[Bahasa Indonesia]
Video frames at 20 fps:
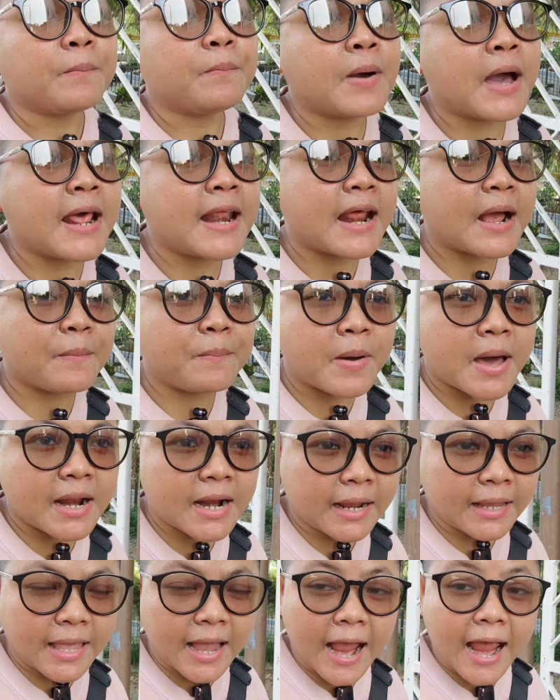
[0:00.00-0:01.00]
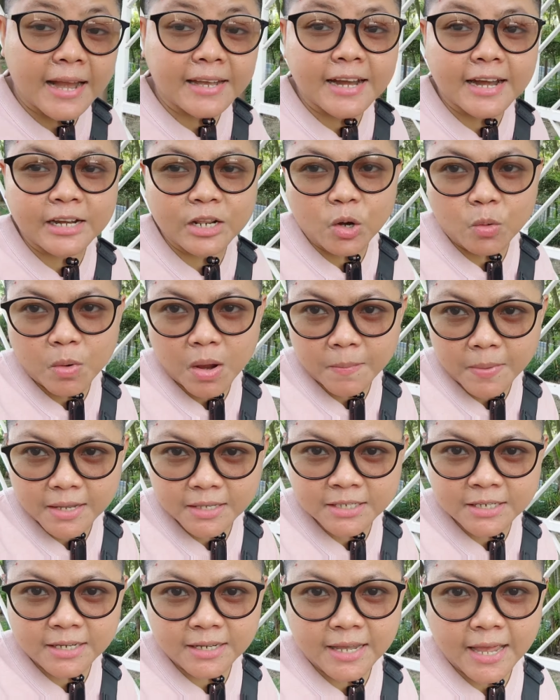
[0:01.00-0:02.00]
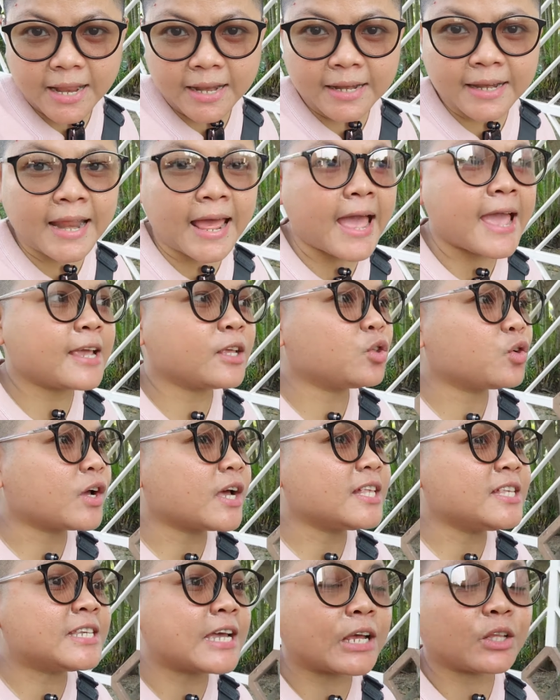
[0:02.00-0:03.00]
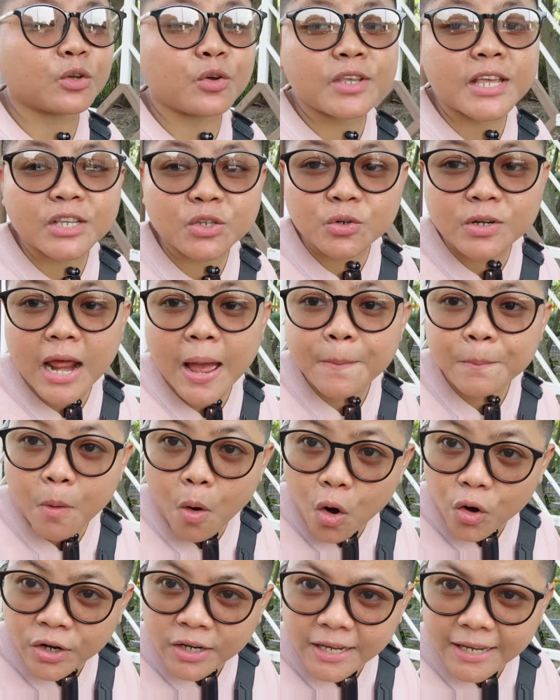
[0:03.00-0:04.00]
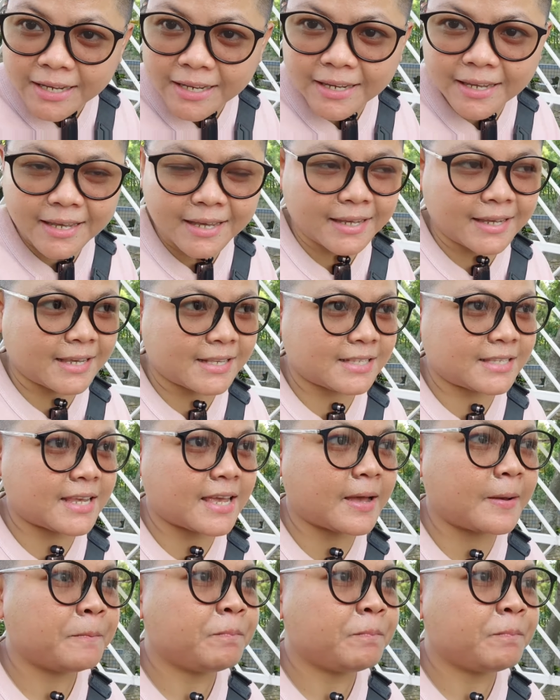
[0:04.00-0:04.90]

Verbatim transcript: barang-barang yang ada di rumah majikan. Nah itu kan jatuhnya sudah talking ya guys ya.